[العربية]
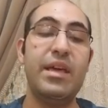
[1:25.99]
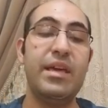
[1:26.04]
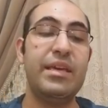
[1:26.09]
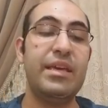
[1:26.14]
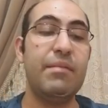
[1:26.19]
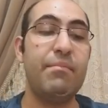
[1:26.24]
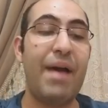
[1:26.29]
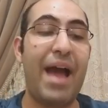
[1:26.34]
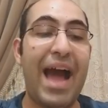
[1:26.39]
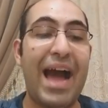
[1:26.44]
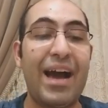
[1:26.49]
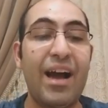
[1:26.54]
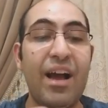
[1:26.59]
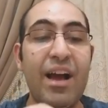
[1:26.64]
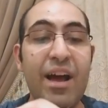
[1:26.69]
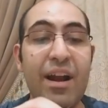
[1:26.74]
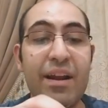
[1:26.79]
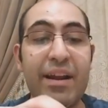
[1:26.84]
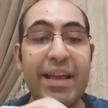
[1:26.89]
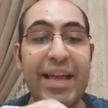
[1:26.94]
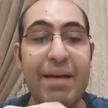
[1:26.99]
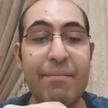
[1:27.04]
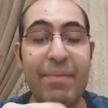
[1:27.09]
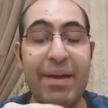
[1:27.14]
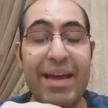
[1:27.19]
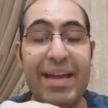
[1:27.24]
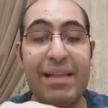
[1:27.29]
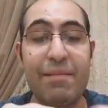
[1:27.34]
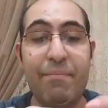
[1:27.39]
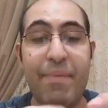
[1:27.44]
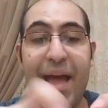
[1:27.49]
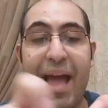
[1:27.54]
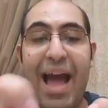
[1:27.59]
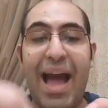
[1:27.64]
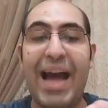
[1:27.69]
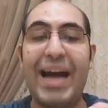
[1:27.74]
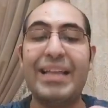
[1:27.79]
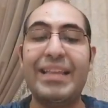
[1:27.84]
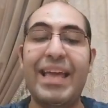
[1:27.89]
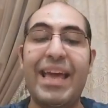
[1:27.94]
يبقى هنكرر كام علبه
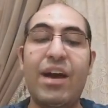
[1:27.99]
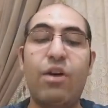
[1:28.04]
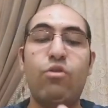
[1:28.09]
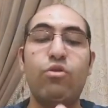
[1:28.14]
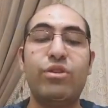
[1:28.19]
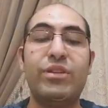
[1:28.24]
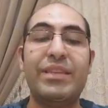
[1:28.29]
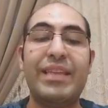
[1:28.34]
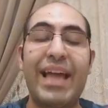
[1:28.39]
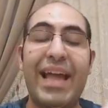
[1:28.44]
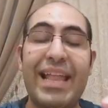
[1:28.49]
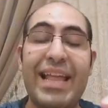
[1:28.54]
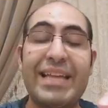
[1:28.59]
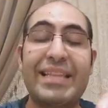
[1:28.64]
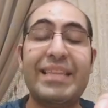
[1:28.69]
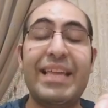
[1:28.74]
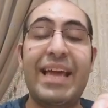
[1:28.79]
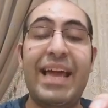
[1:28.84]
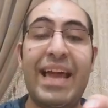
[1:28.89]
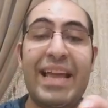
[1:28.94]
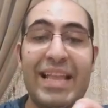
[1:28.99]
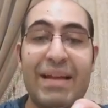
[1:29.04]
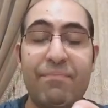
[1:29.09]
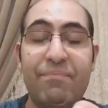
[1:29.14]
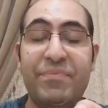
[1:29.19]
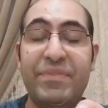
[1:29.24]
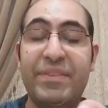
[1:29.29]
هناخد 3 علب